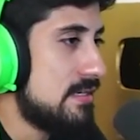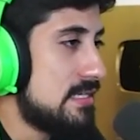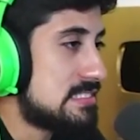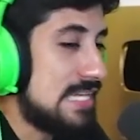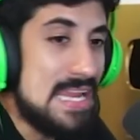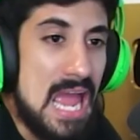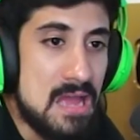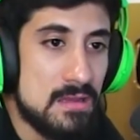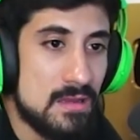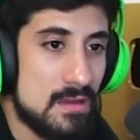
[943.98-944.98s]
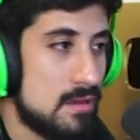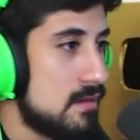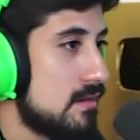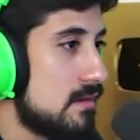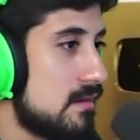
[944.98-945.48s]
estrella?
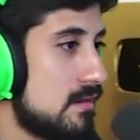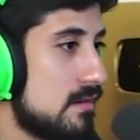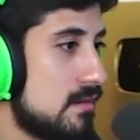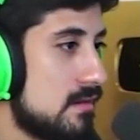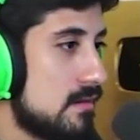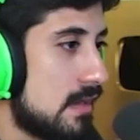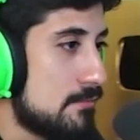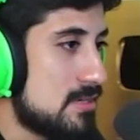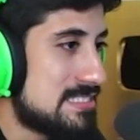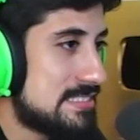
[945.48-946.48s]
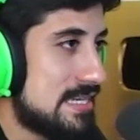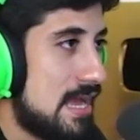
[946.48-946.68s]
Hay una estrella.